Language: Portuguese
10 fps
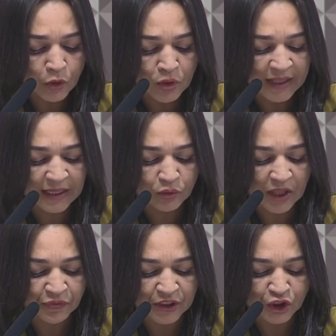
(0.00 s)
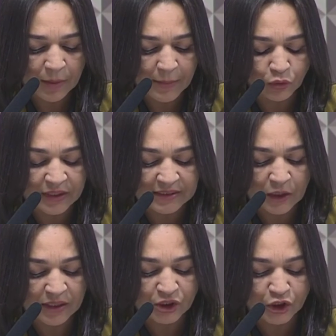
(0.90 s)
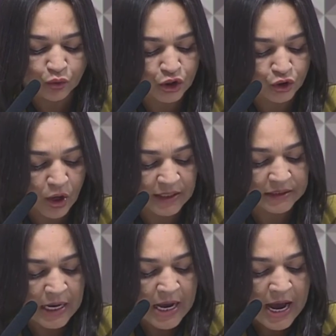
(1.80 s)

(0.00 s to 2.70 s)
nunca tendo defendido a manutenção das instituições,